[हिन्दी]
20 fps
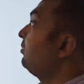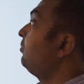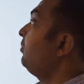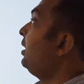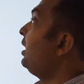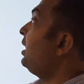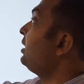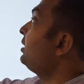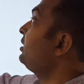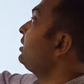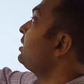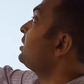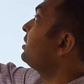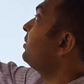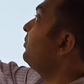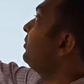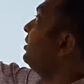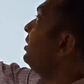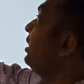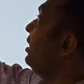भारतीय
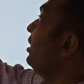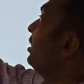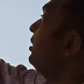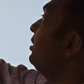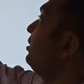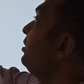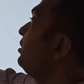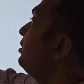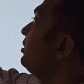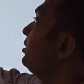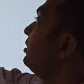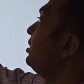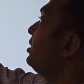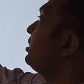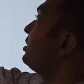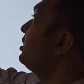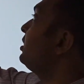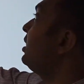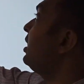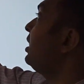संविधान
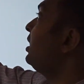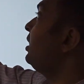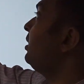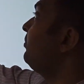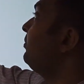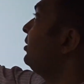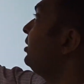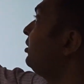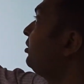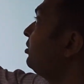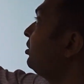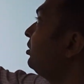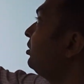किस न्यायालय में